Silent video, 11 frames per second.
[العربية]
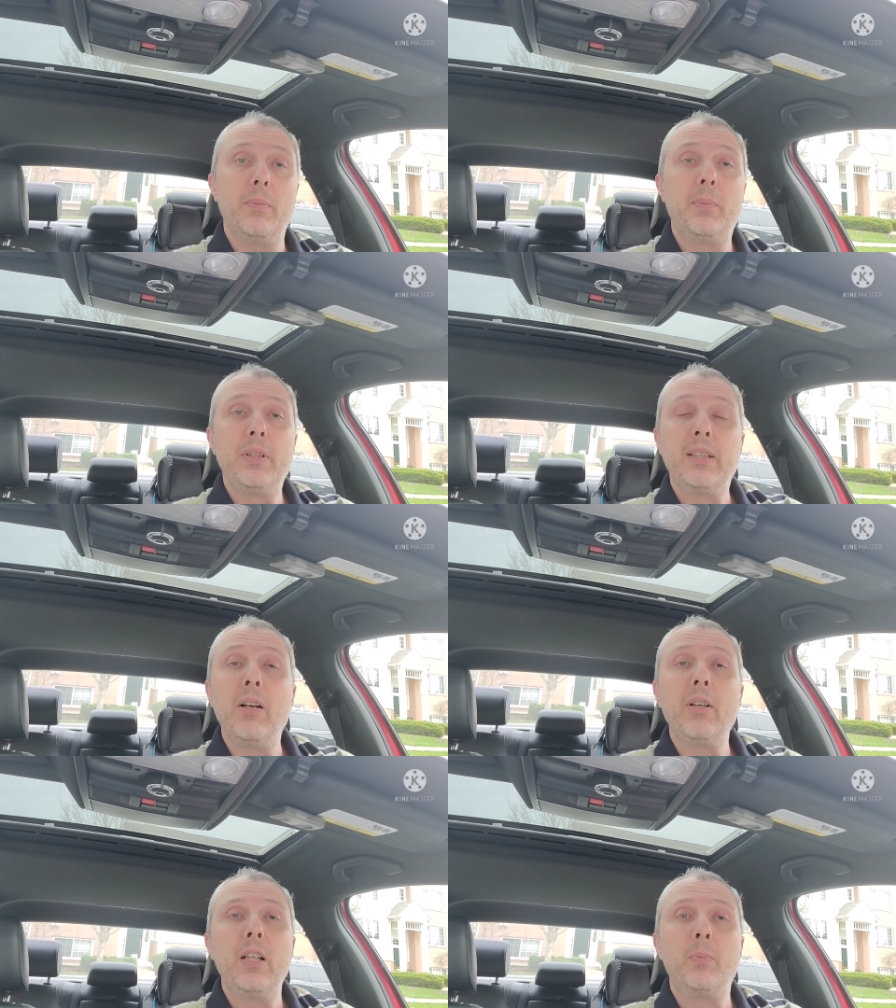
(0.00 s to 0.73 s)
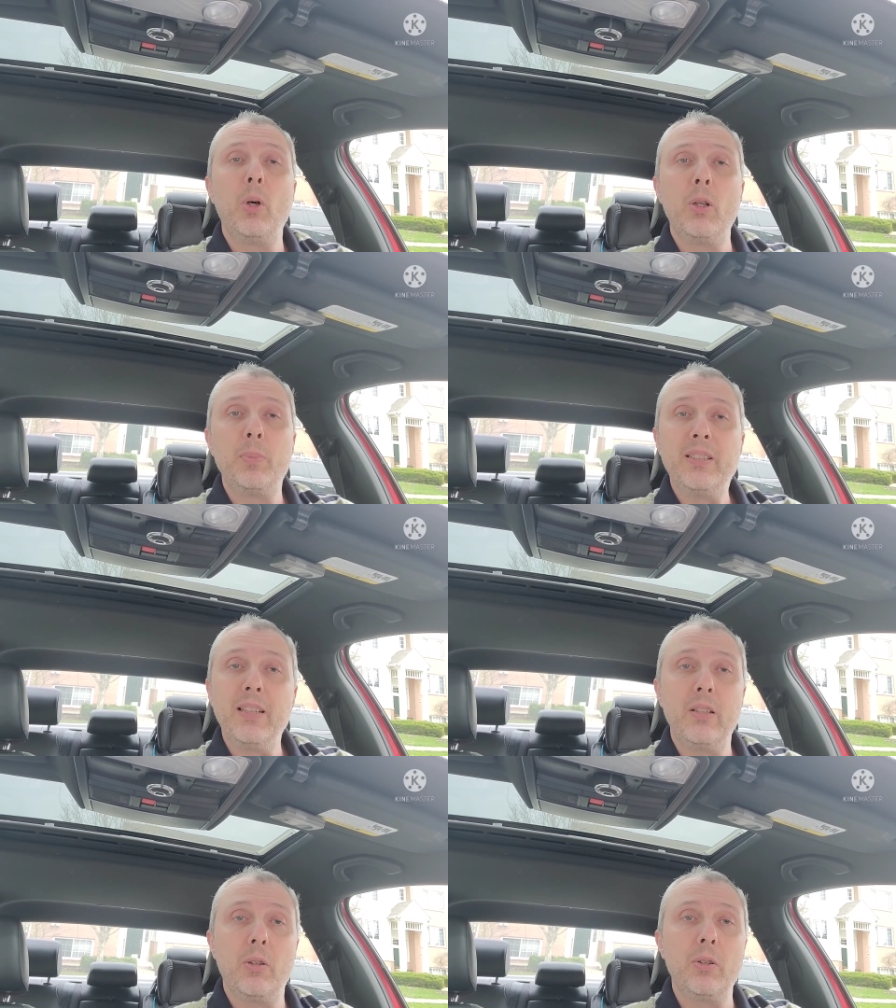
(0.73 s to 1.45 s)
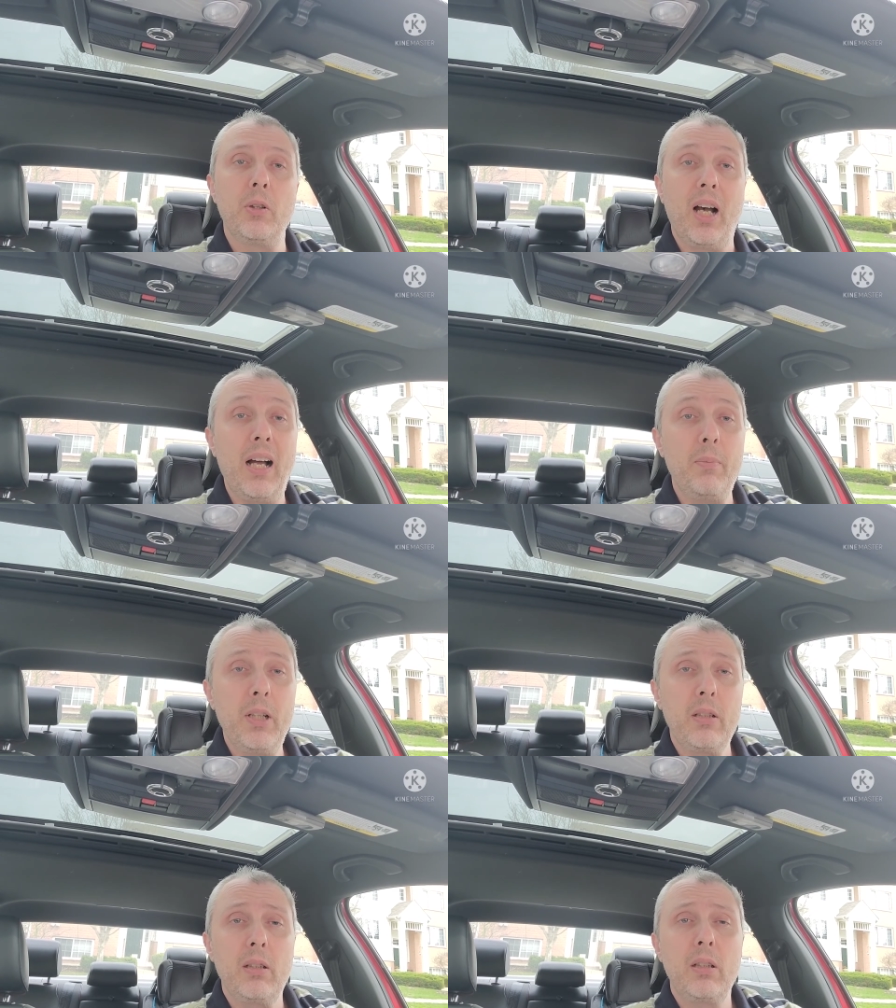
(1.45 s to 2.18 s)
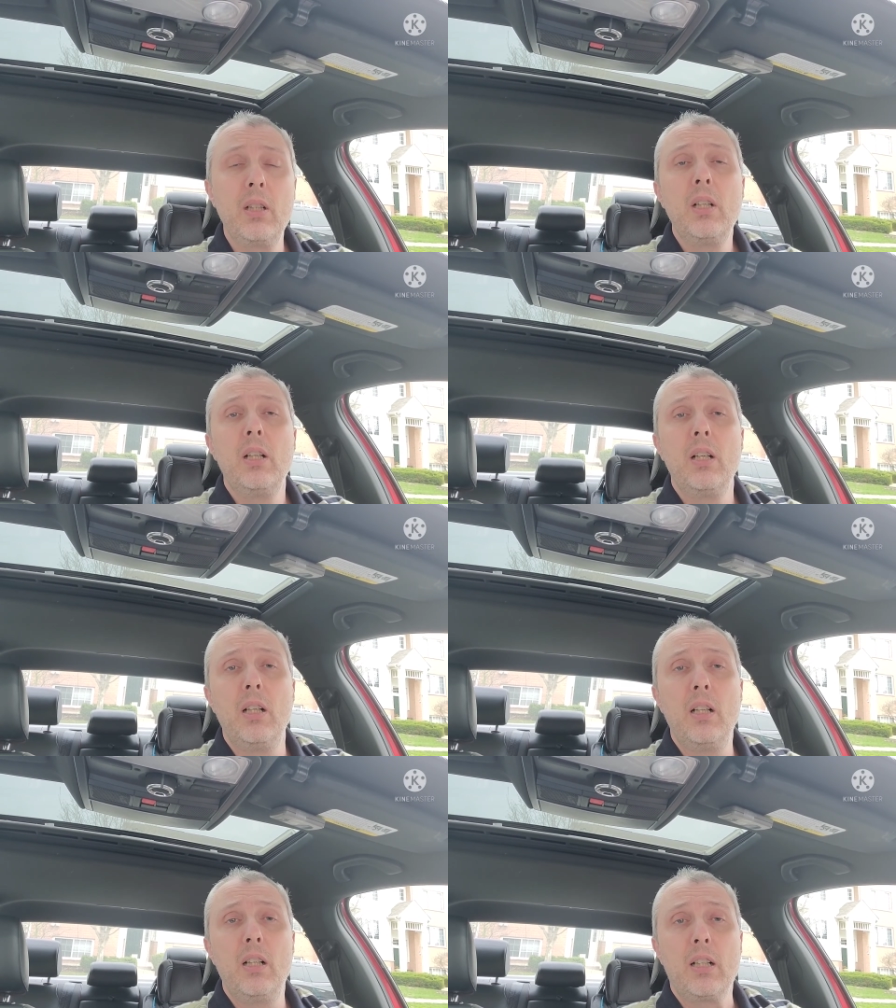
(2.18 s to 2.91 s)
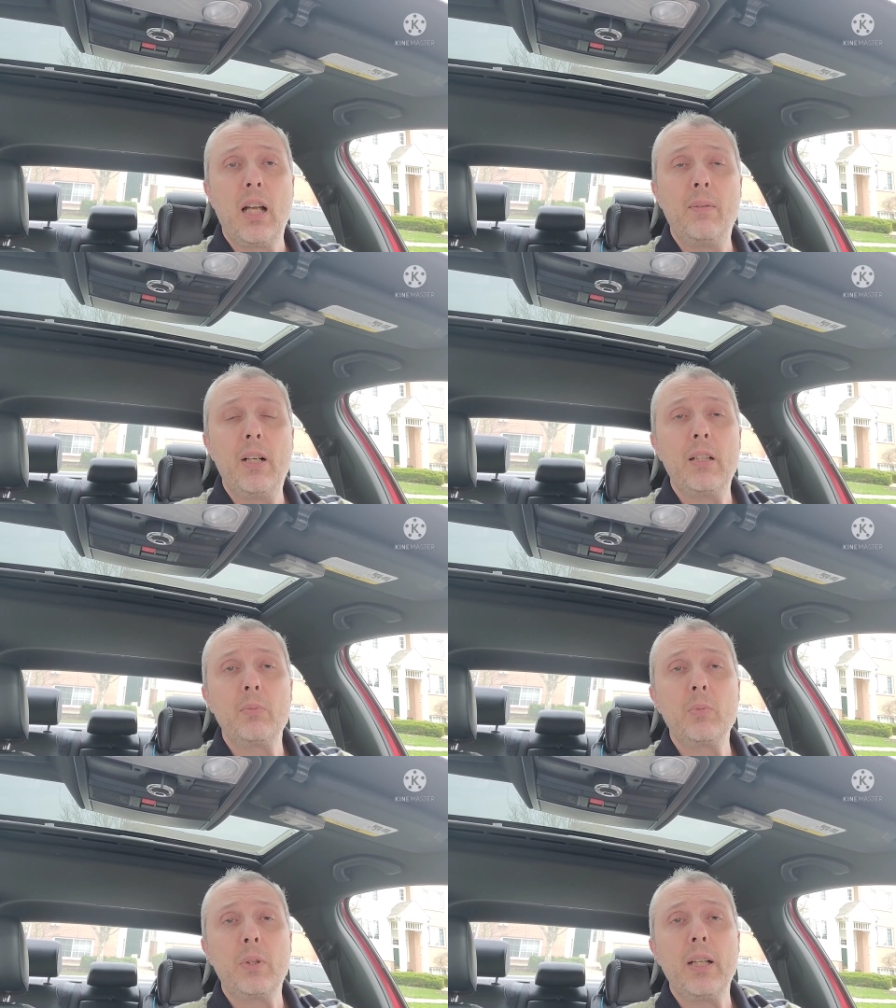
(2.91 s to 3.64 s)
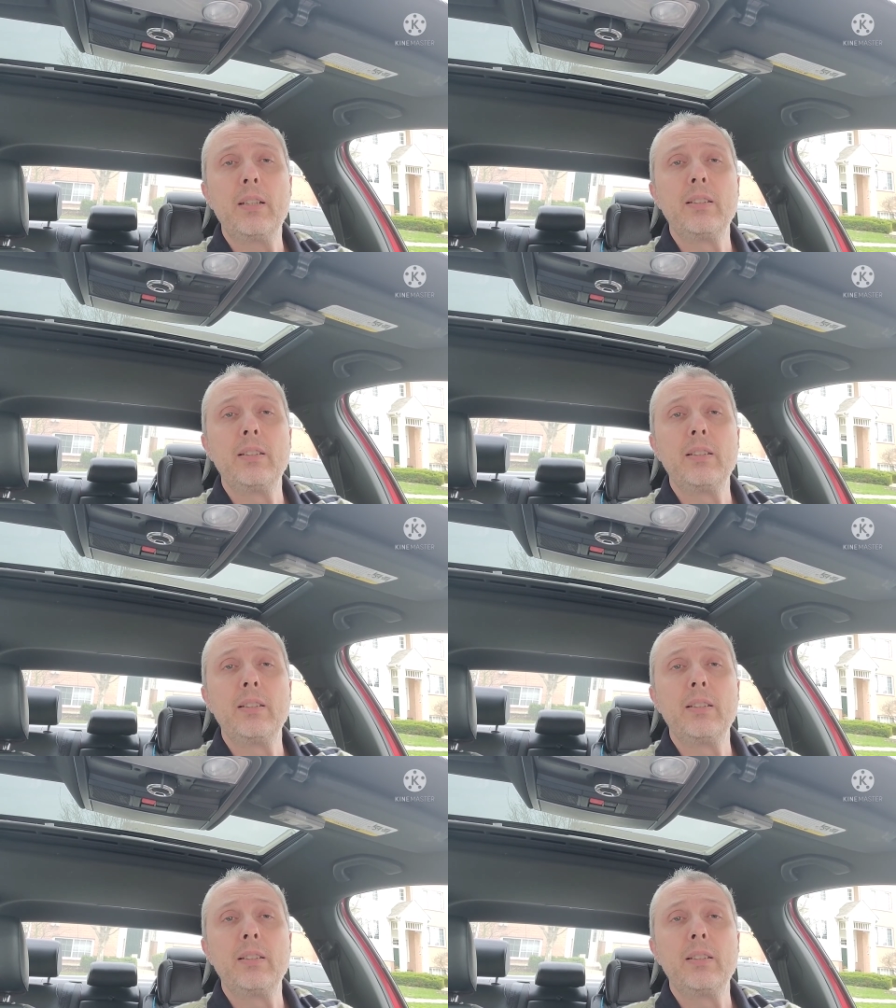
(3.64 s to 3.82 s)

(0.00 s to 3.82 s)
بيساوي البول بيصير لونه غامق كمان ممكن